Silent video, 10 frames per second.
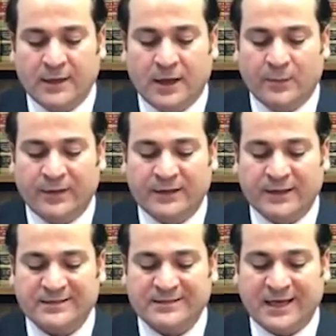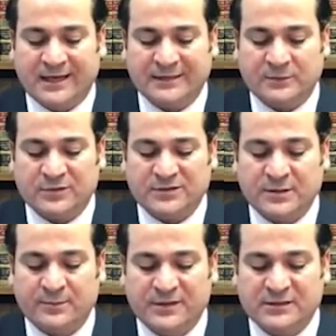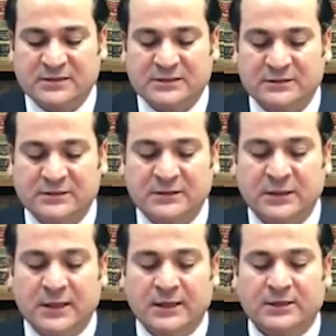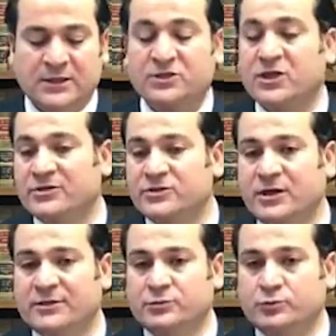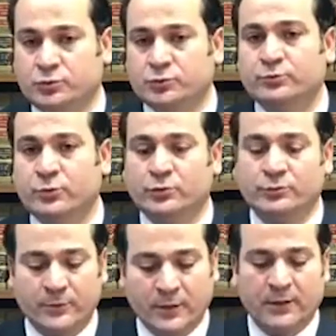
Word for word: Amerika'ya ziyaret etmesinde bir sıkıntı yaşanacağını düşünmüyorum